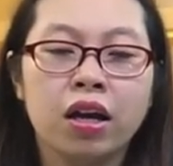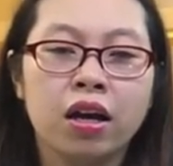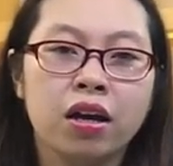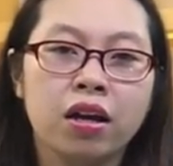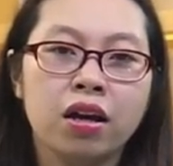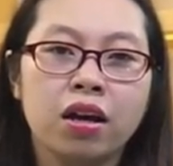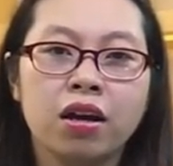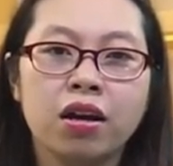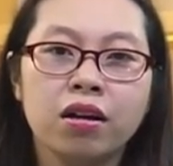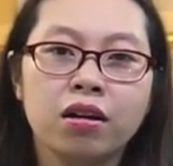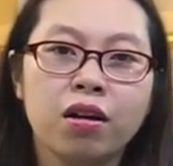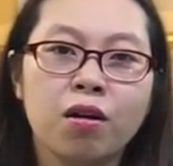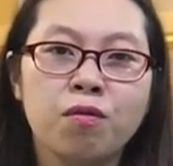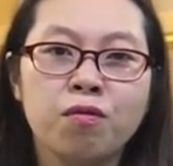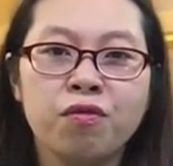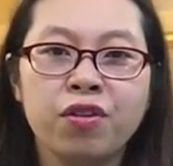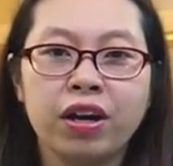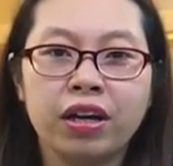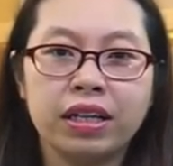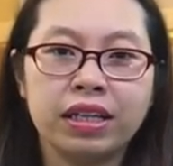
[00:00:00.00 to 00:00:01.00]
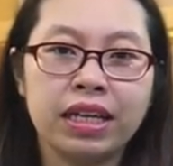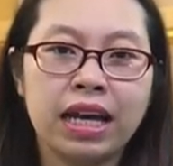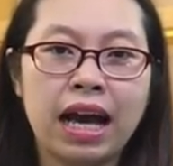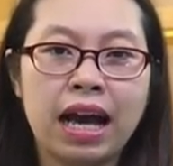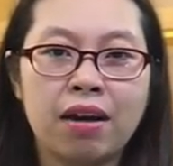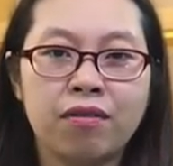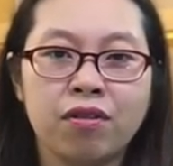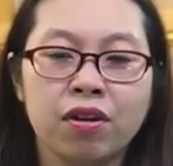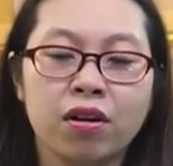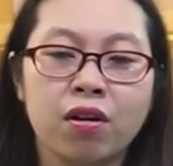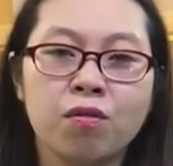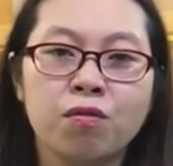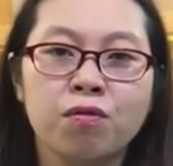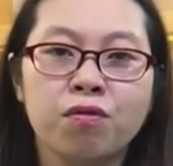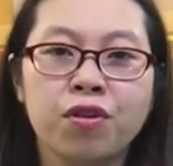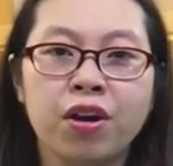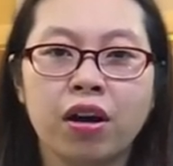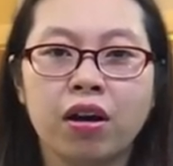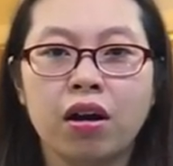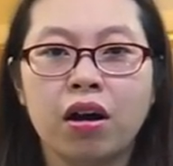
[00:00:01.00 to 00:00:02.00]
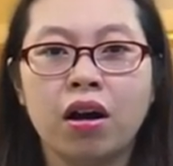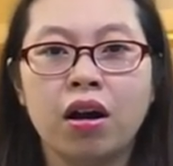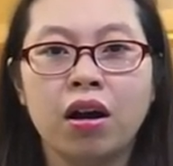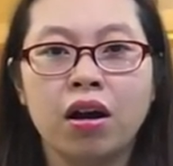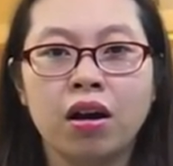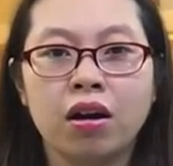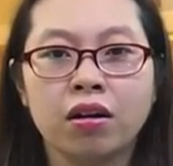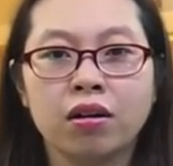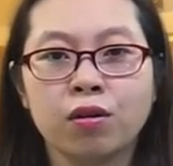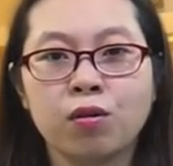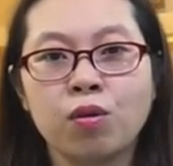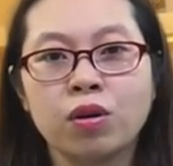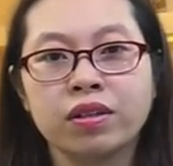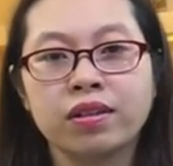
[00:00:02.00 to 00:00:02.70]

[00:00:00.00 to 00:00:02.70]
cái công việc nhà và công việc uh,